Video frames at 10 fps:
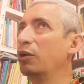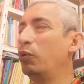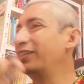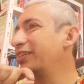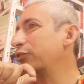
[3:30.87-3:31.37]

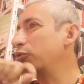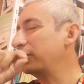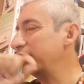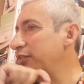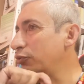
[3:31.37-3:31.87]
¿Cuántas
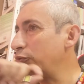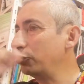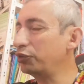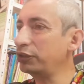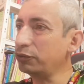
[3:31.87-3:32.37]
gentes
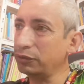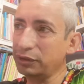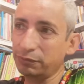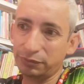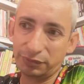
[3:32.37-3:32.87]
conoces
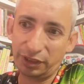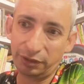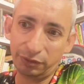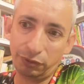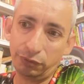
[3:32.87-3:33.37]
con
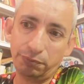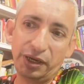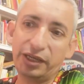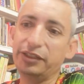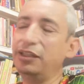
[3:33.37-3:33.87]
con
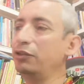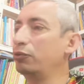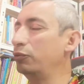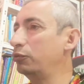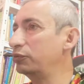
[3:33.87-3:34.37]

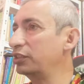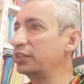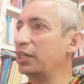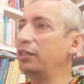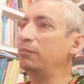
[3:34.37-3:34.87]
Parkinson, con
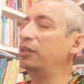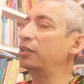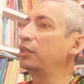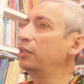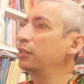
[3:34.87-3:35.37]

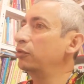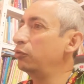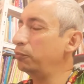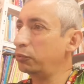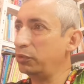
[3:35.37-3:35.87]
Alzheimer,
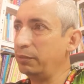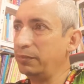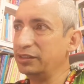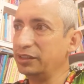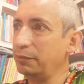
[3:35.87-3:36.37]
con
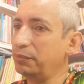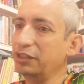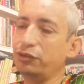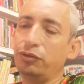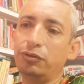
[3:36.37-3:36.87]
problemas de
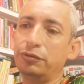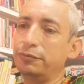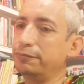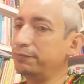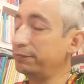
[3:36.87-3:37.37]
depresión.